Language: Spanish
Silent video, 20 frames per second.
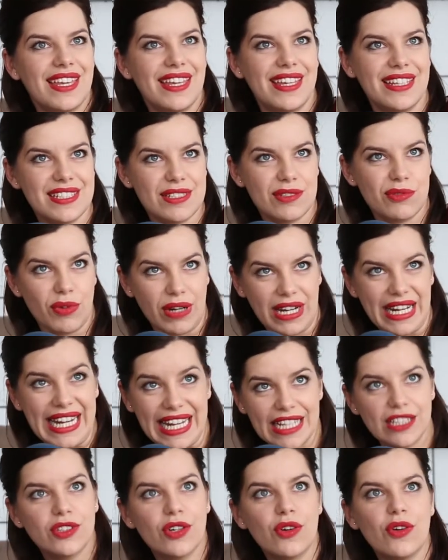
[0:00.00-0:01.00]
es un
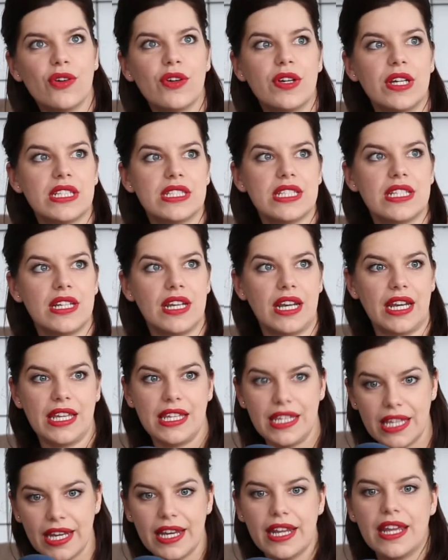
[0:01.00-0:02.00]
reto, es,
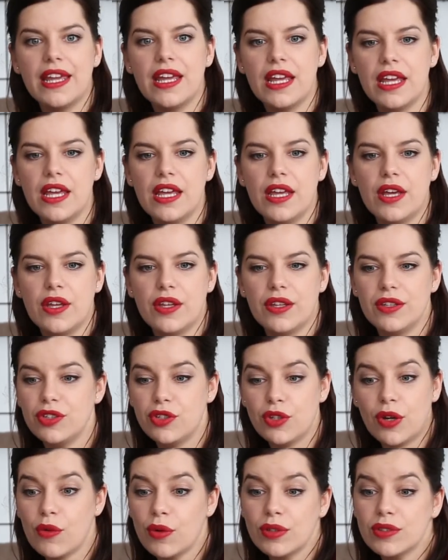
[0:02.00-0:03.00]
requiere...
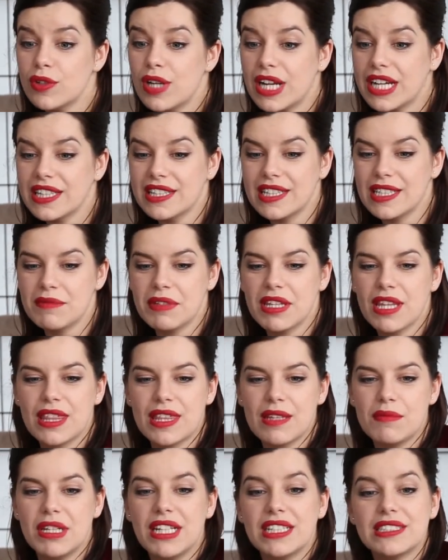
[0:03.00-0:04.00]
Yo cuando la gente me
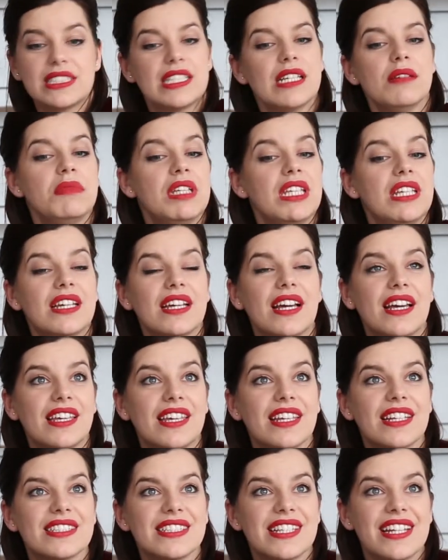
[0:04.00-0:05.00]
dice, mira, es que mi hija
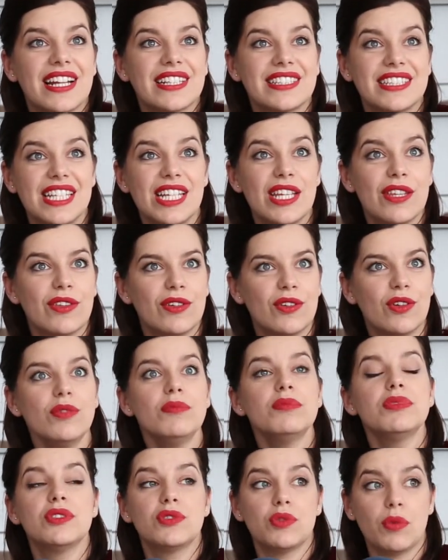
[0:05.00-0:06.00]
quiere ser actriz, ¿no?
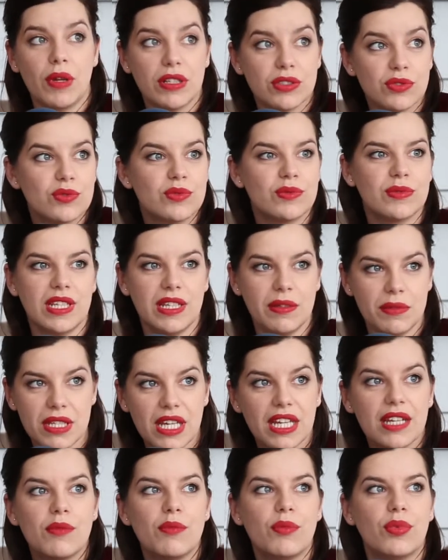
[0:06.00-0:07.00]
qué
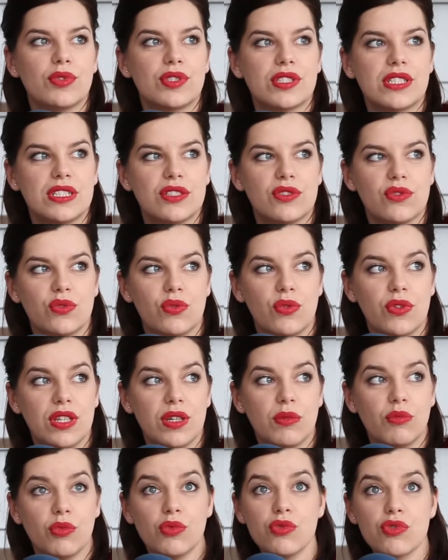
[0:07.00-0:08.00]
bien, pues que
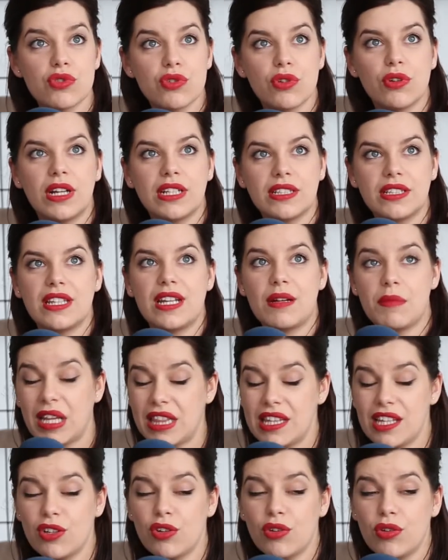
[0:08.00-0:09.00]
estudie mucho arte
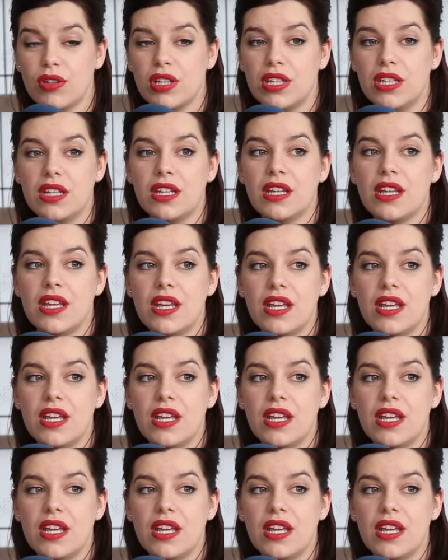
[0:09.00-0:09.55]
dramático y,